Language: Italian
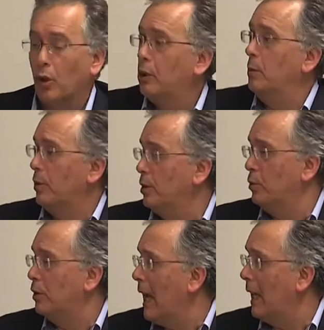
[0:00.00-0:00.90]
ottimo
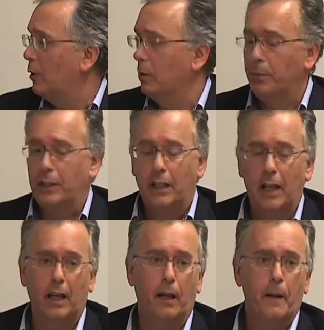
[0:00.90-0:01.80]
risultato
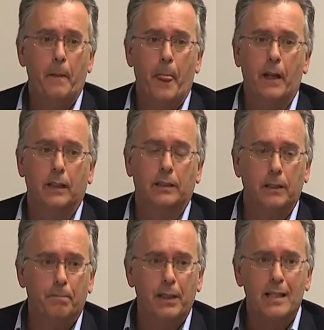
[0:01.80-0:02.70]
perché eh,
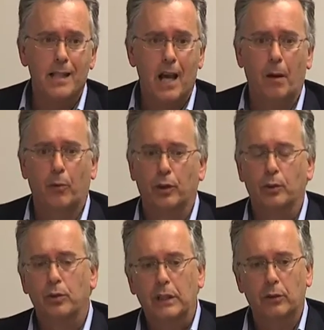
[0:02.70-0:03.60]
se pensiamo al
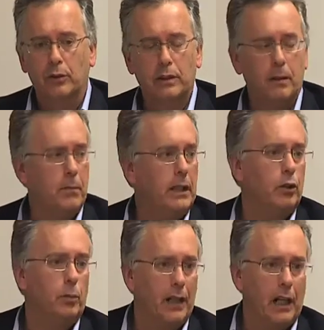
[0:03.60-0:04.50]
risultato di San
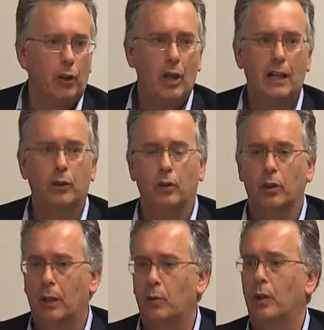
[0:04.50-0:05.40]
Metto
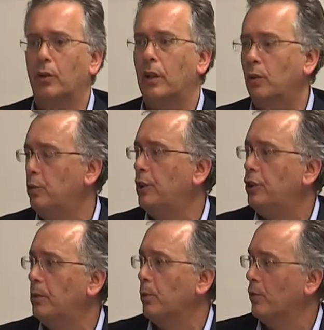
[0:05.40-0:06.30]
paragonato a quello
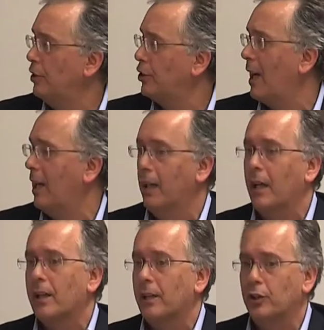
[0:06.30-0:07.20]
dell'Udc provinciale
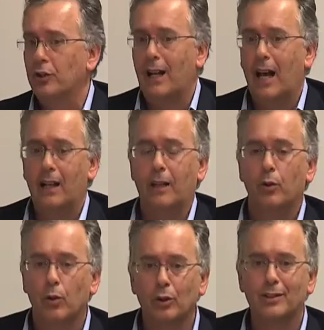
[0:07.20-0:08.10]
e regionale,
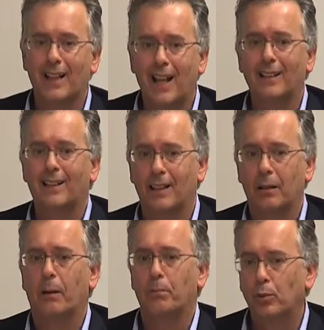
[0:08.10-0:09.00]

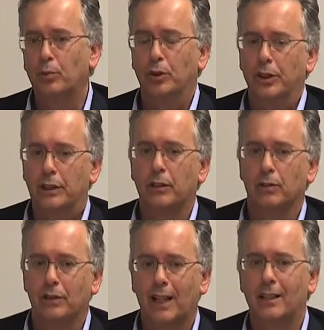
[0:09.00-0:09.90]
nonostante appunto ci
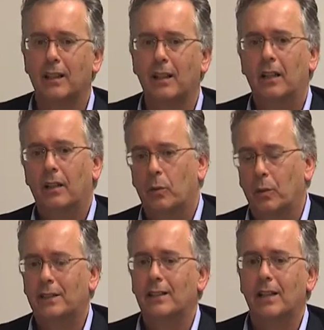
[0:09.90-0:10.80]
siano stati
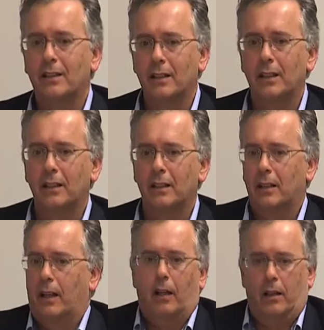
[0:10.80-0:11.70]
questi
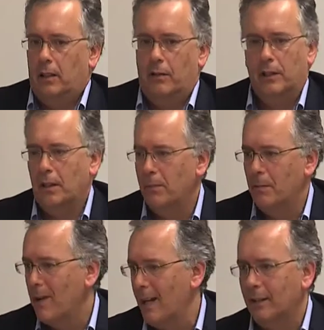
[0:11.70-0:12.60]
attriti che
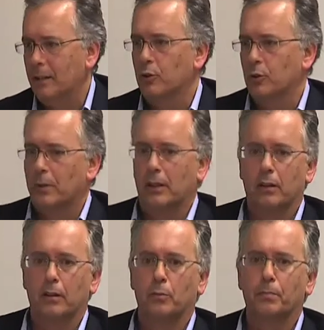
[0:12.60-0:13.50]
inevitabilmente insomma,
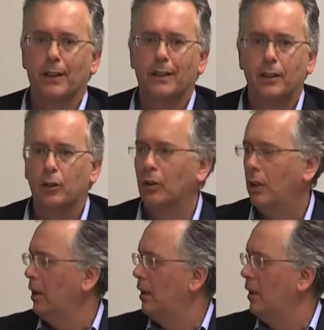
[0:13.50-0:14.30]
no, in un partito